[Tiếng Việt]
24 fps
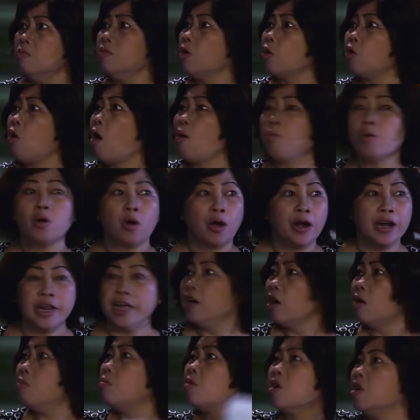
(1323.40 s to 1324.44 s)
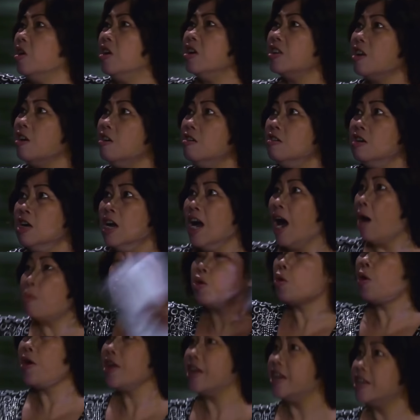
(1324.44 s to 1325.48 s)
đúng rồi cô không có gọi điện không có gửi thư
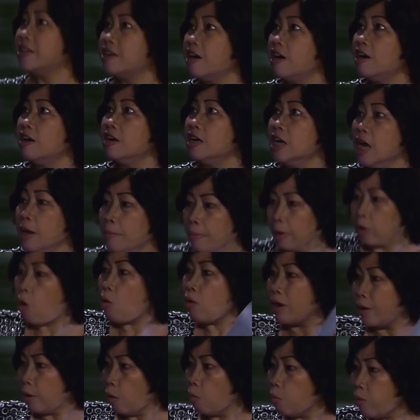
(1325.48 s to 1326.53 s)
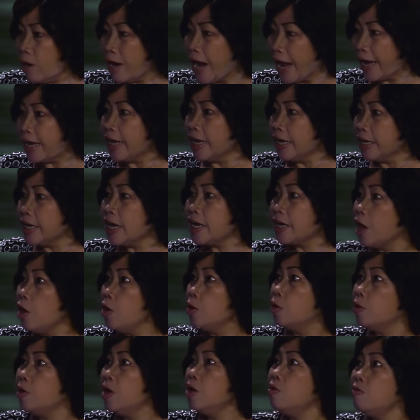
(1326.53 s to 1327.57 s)
không có nói gì hết trơn mà cô lại dùng cái này cái
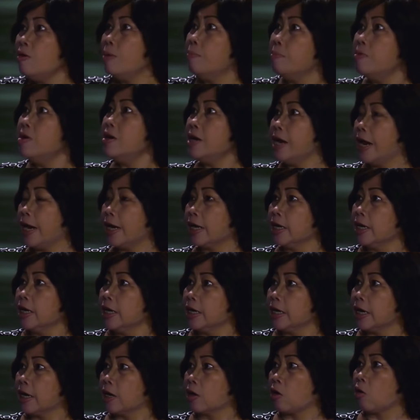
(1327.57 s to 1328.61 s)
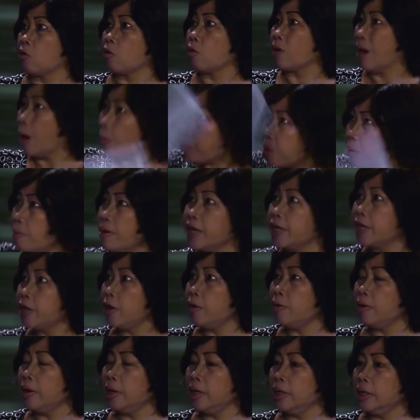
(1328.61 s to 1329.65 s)
kia của đứng ngoài mưa nè nè còn còn đọc không biết cái
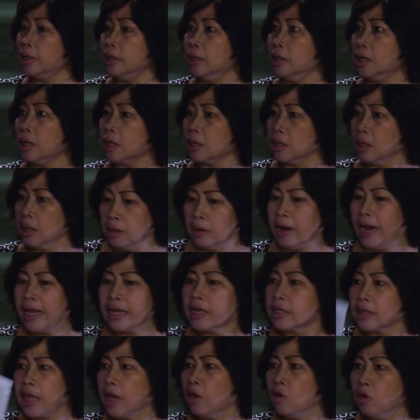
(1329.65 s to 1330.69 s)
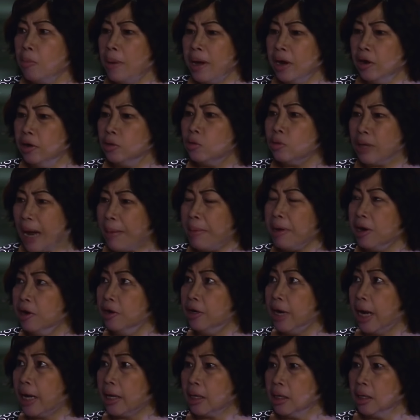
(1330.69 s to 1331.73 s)
kia nữa nè tiền của mấy người tôi trả mấy
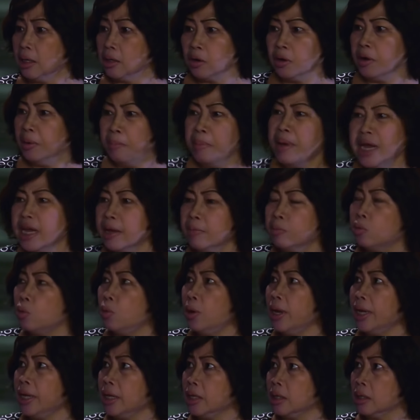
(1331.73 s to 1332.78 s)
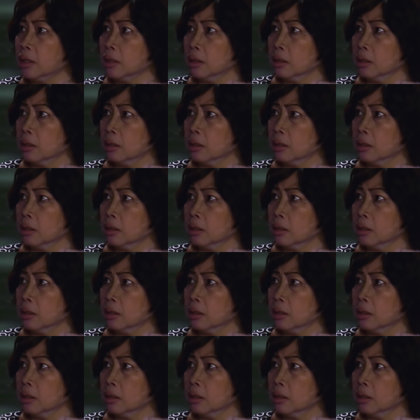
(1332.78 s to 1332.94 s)
người nè rồi biết giùm tôi đi